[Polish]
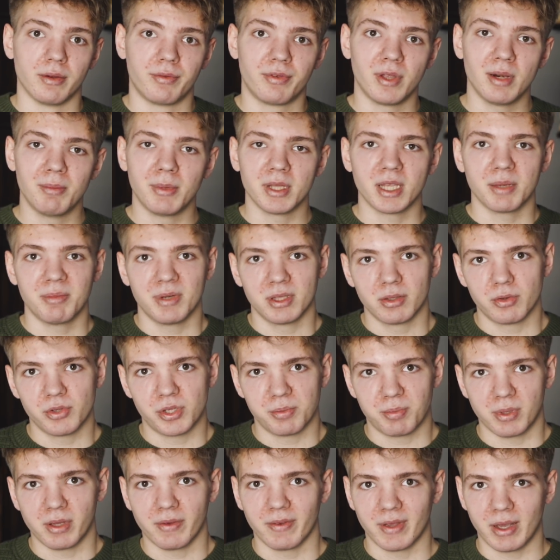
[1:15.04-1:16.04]
Filmy nie będą
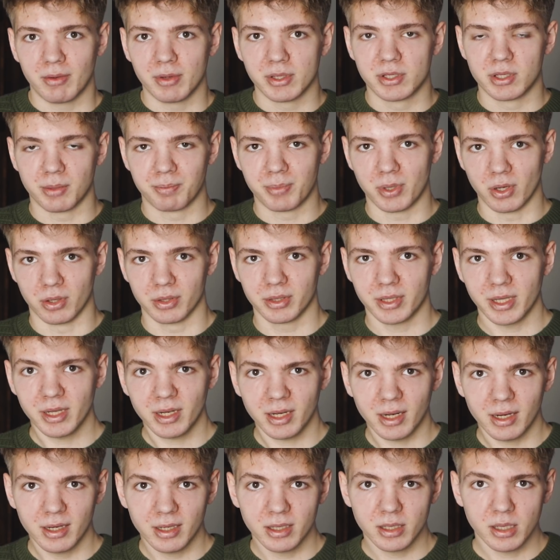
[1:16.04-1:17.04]
się pojawiały co
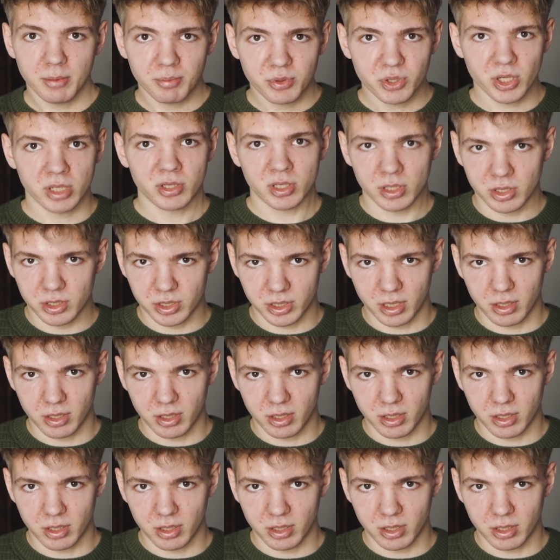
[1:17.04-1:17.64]
piątek, ale nie przeczę,